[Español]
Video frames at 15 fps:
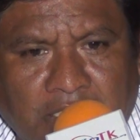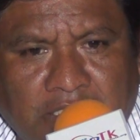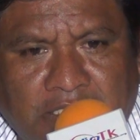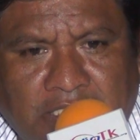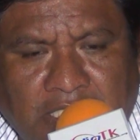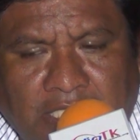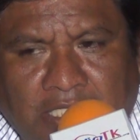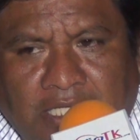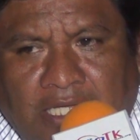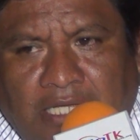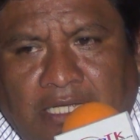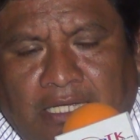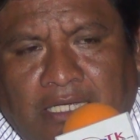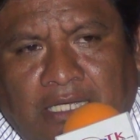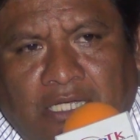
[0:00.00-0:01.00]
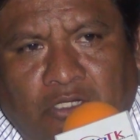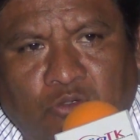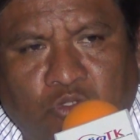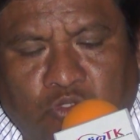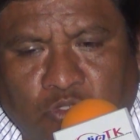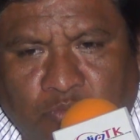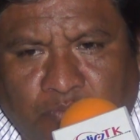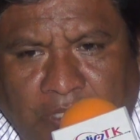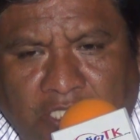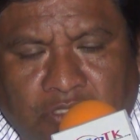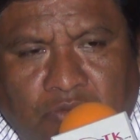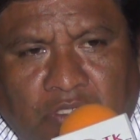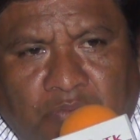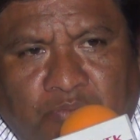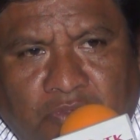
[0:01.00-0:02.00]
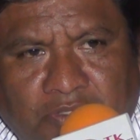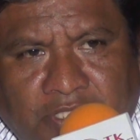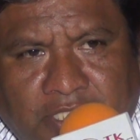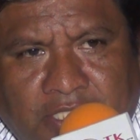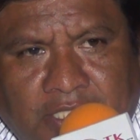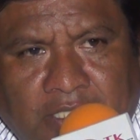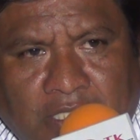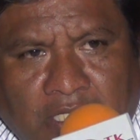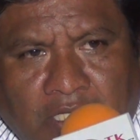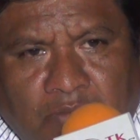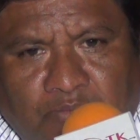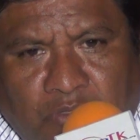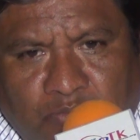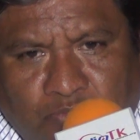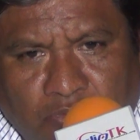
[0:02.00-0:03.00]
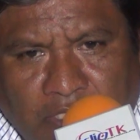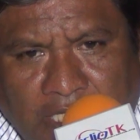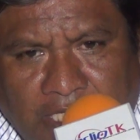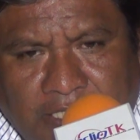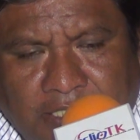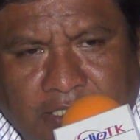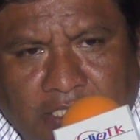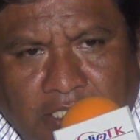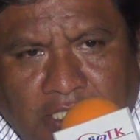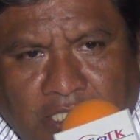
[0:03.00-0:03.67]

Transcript: siga usurpando el poder popular